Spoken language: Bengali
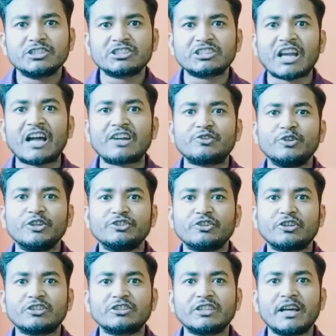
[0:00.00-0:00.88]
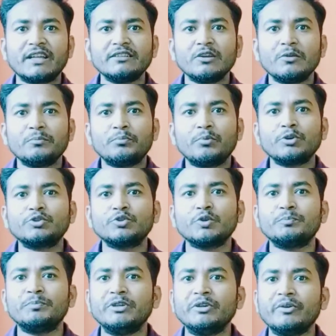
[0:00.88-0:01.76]
স্টার্ট হয়েছে অর্থাৎ
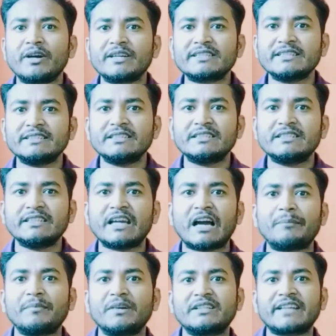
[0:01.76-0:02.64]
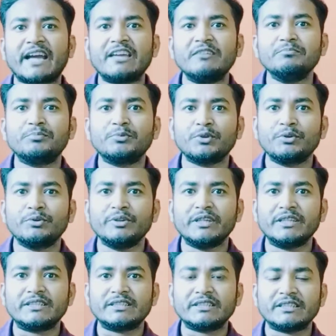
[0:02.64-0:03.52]
প্রচুর ভিউয়ার্স এসেছে আপনার টাইম পূরণ
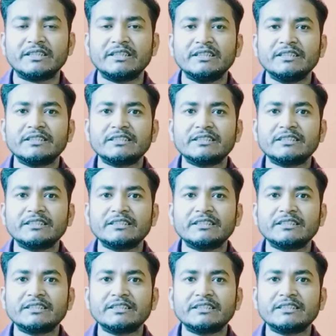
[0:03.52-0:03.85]
হয়েছে